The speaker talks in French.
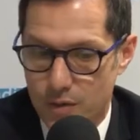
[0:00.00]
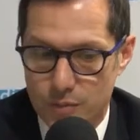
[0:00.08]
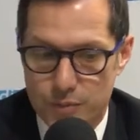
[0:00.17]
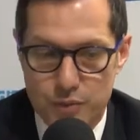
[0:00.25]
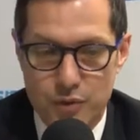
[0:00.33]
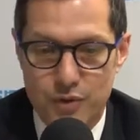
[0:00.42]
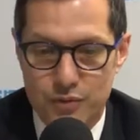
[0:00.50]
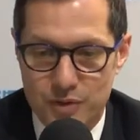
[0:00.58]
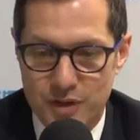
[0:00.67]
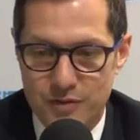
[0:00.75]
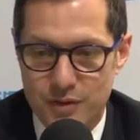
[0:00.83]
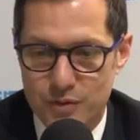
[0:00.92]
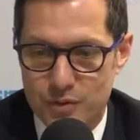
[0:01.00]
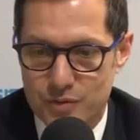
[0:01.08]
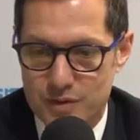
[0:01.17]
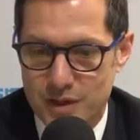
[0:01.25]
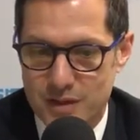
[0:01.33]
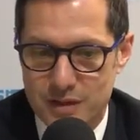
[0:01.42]
On peut en tout cas faire le
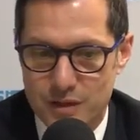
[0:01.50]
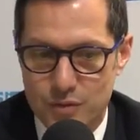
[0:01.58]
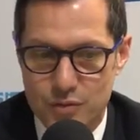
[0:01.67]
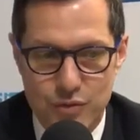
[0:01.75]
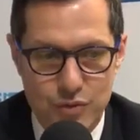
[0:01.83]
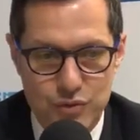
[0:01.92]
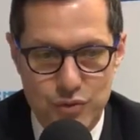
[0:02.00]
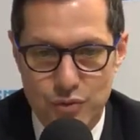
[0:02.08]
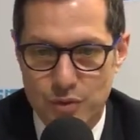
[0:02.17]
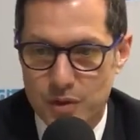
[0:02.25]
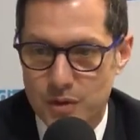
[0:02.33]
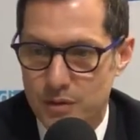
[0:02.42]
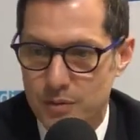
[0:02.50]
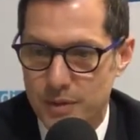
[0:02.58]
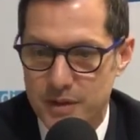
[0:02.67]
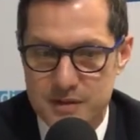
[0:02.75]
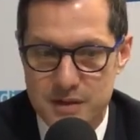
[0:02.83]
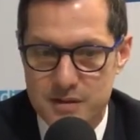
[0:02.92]
constat qu'il y a eu, euh, je crois, euh,
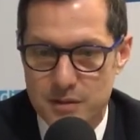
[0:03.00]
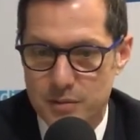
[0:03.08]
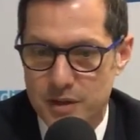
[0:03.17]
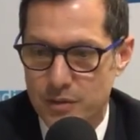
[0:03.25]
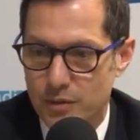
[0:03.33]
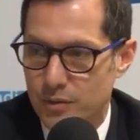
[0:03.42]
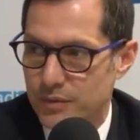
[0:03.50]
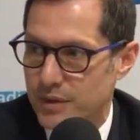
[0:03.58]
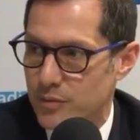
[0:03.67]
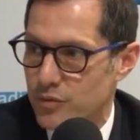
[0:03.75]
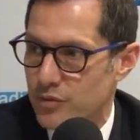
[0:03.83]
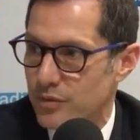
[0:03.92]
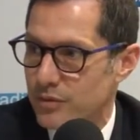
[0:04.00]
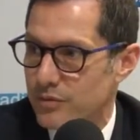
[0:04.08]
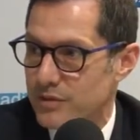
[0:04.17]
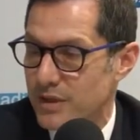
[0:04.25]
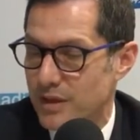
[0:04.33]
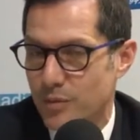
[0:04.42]
près de 500 000 contributions,
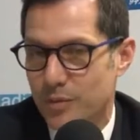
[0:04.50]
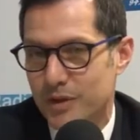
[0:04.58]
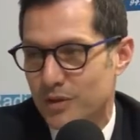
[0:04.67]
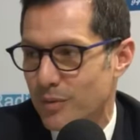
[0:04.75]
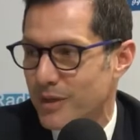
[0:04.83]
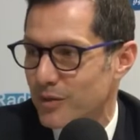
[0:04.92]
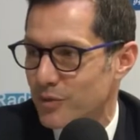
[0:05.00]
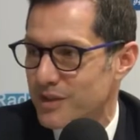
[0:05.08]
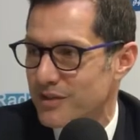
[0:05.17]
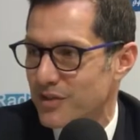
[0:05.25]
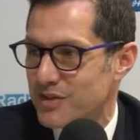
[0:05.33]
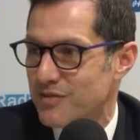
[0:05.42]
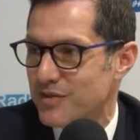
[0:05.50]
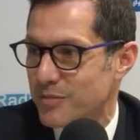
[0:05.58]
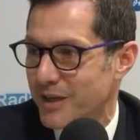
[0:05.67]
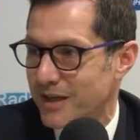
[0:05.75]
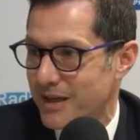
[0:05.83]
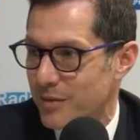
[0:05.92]
donc c'est à peu près normal qu'on n'identifie
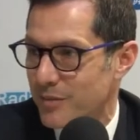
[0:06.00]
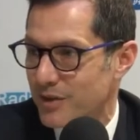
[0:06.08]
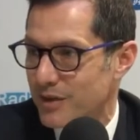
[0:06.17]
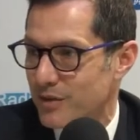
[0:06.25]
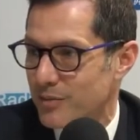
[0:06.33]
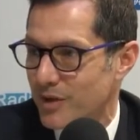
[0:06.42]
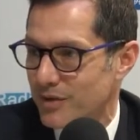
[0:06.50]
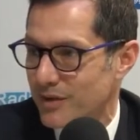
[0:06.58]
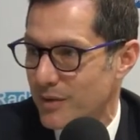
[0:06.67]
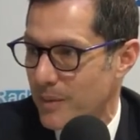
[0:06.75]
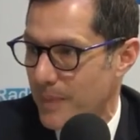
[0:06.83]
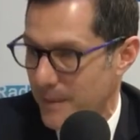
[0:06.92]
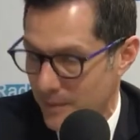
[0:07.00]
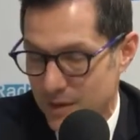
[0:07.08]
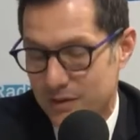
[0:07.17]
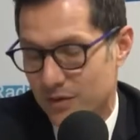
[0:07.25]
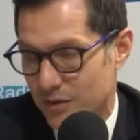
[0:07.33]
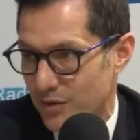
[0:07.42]
pas clairement les grand Débat.
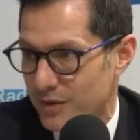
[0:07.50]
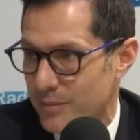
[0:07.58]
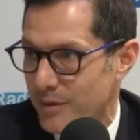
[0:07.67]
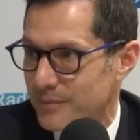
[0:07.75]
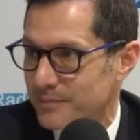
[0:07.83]
Oui, dans le grand débat.